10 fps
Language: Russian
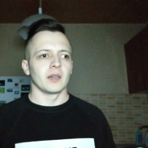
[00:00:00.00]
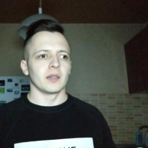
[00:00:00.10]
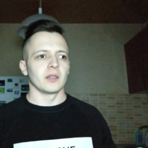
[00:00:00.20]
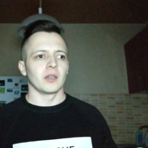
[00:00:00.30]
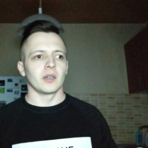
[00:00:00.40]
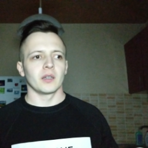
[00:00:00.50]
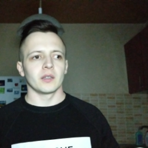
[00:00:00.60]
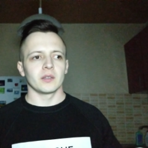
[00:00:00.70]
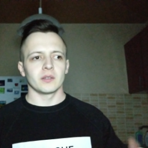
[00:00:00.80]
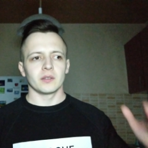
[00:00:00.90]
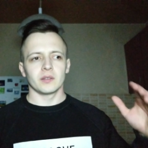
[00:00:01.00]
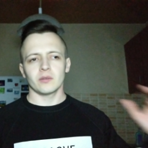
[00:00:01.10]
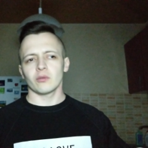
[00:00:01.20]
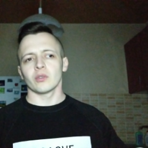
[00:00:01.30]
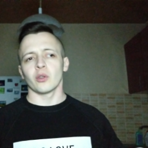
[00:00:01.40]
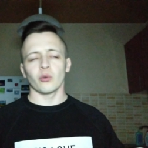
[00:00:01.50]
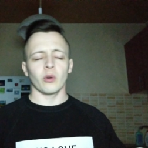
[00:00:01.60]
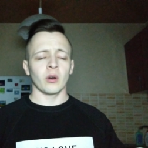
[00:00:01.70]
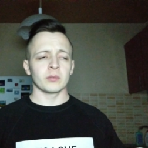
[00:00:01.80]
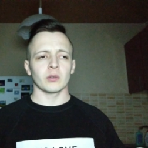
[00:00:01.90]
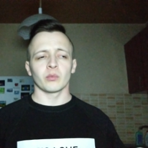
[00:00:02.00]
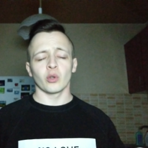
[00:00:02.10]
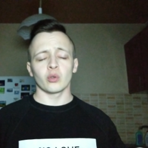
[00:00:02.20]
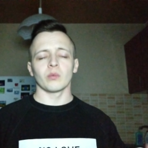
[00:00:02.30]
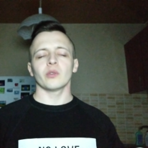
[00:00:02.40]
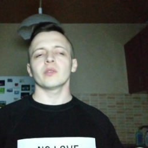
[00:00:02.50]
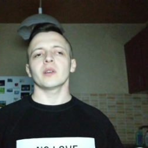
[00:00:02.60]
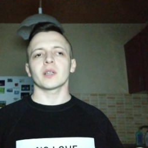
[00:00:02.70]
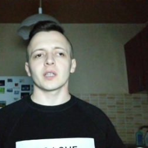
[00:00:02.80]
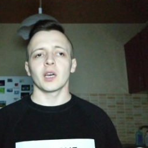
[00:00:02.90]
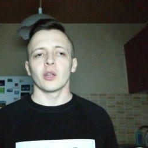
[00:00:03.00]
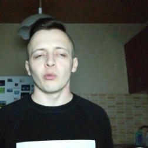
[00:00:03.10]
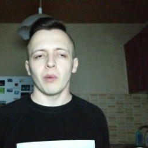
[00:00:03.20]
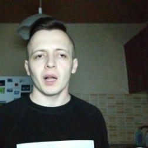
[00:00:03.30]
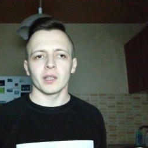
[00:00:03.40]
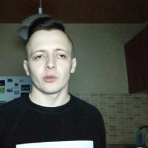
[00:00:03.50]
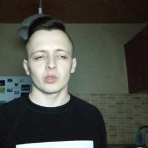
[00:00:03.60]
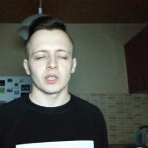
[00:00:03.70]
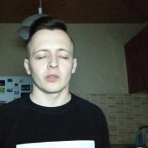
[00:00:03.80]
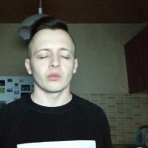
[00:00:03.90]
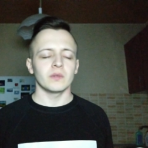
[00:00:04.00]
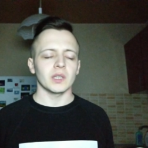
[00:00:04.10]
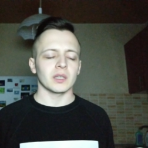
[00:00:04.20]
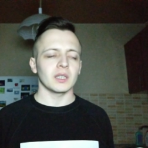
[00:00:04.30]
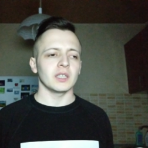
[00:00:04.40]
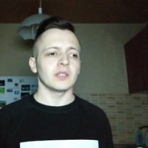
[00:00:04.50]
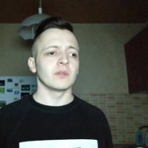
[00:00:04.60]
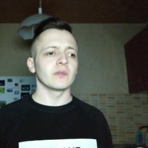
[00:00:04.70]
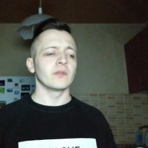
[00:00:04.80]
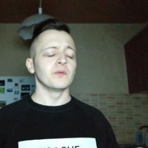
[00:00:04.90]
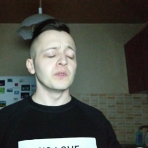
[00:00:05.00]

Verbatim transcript: а, ну, ну, а потом, ну, думал, ну, наверное, ну, мало, нужно, ну, две, три, и вы,